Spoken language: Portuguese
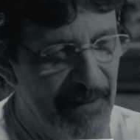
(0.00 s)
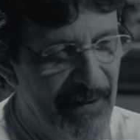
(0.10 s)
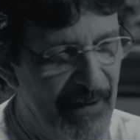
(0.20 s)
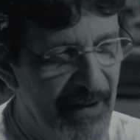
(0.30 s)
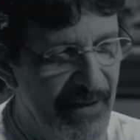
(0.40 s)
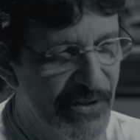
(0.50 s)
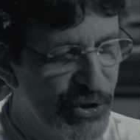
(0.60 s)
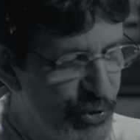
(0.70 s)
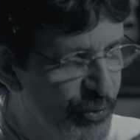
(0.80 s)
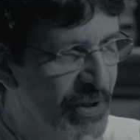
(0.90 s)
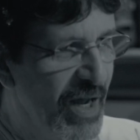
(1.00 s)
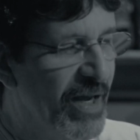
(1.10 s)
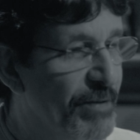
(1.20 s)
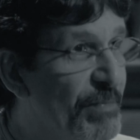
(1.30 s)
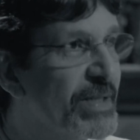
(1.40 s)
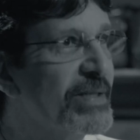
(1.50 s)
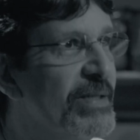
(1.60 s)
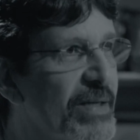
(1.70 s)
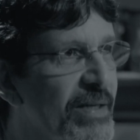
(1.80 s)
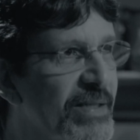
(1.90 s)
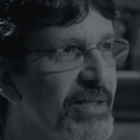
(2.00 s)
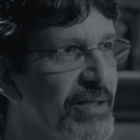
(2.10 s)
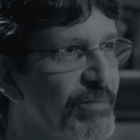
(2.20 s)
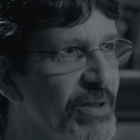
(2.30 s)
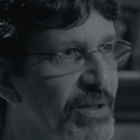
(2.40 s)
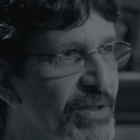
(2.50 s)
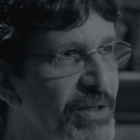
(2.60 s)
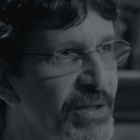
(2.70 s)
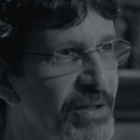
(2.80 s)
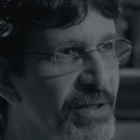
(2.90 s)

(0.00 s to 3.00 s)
é, estudar e pesquisar em cima de,